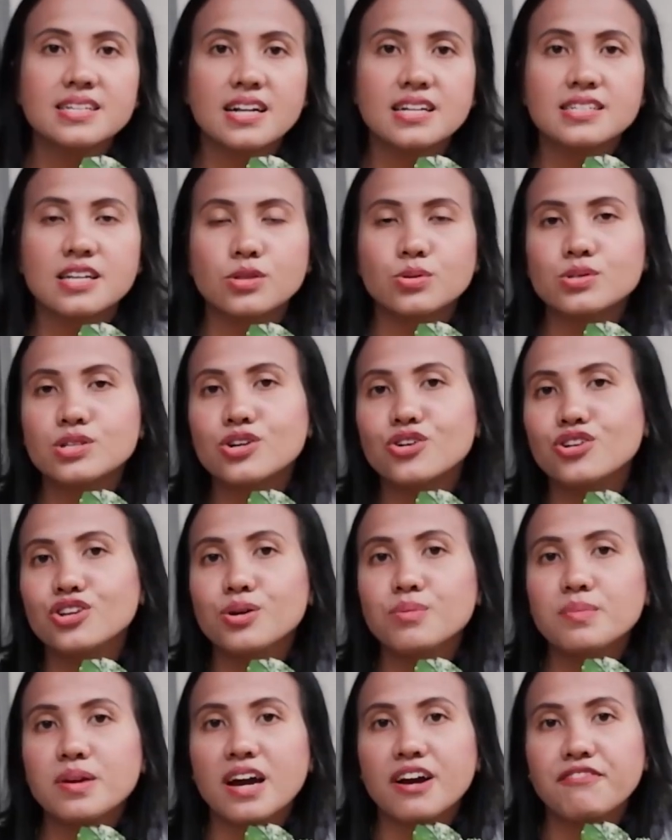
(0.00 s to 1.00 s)
salah satu
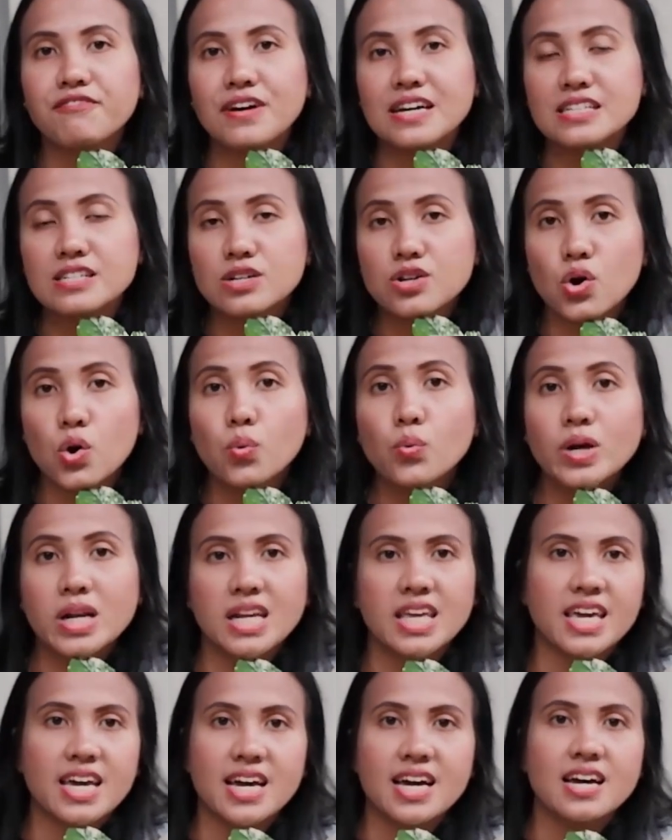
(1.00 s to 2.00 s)
singonium yang fast
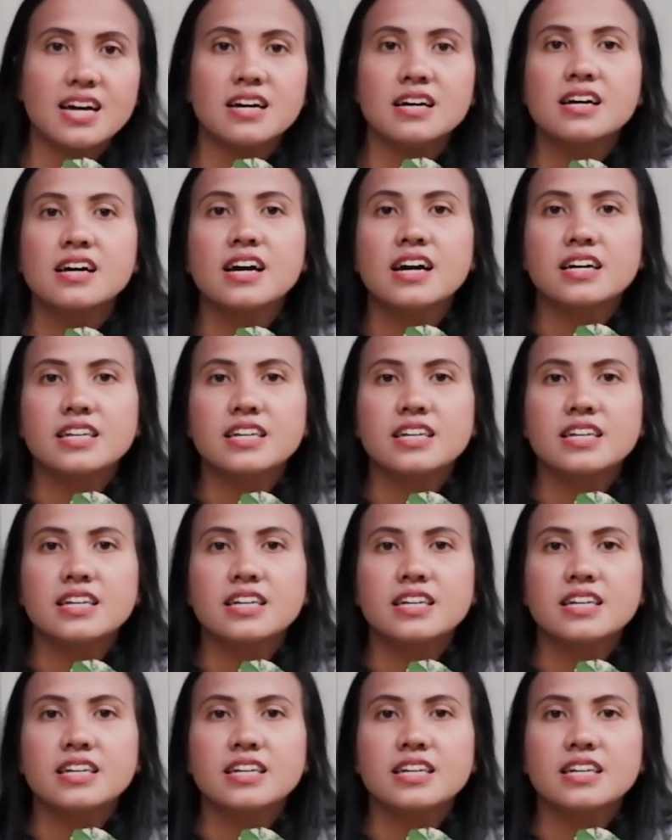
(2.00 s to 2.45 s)
grower ya.